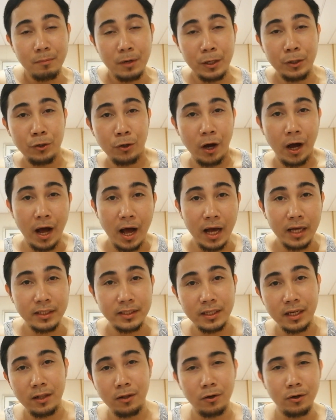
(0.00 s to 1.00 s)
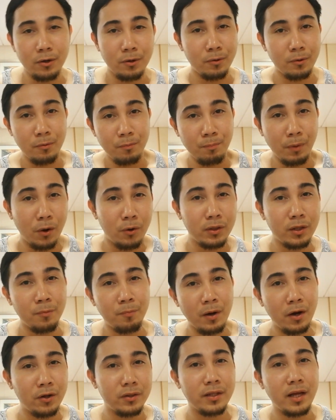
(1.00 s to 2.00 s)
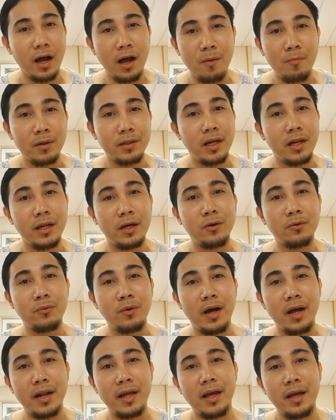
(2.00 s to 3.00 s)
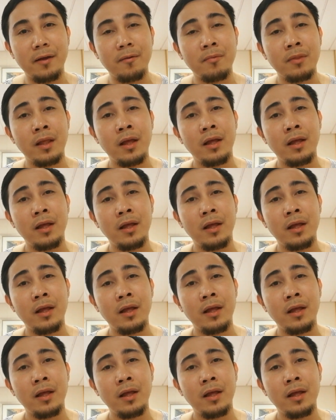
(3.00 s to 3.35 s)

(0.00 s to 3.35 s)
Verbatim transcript: medyo hassle or pagod na pagod ka kamadali kunwari.